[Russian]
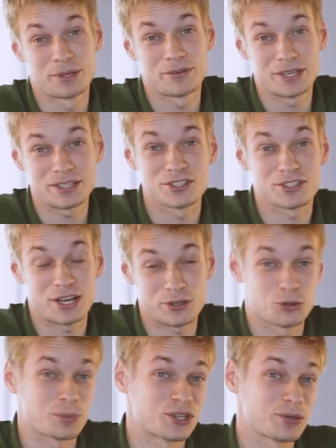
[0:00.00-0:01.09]
привет и
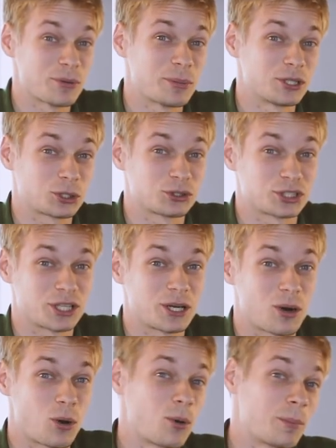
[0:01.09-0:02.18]
сразу спасибо большое
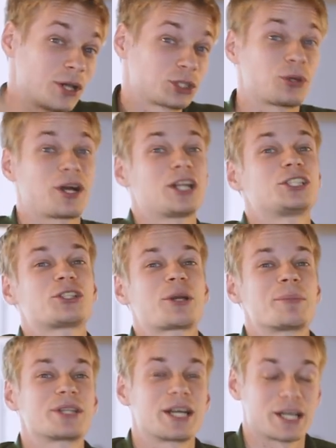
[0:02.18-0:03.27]
за большое количество
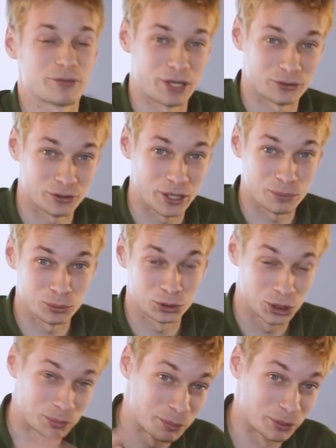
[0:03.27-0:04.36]
комментариев, которые я
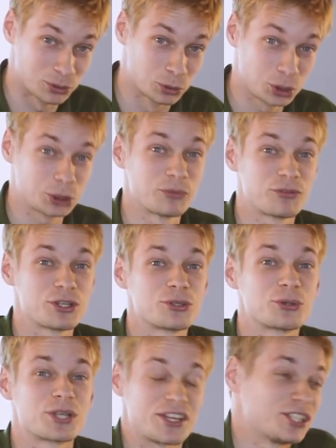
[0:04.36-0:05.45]
получил по предыдущему
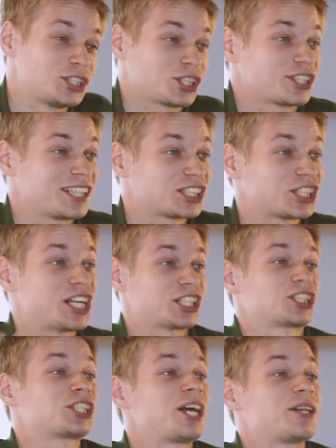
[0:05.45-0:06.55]
видео. Я, если честно, даже не
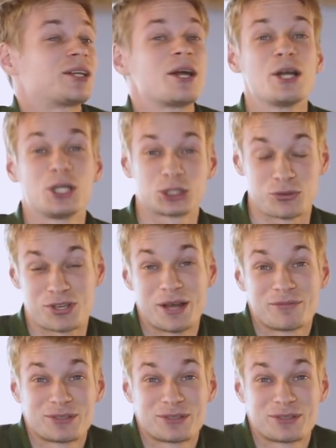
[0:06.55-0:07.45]
ожидал, что всем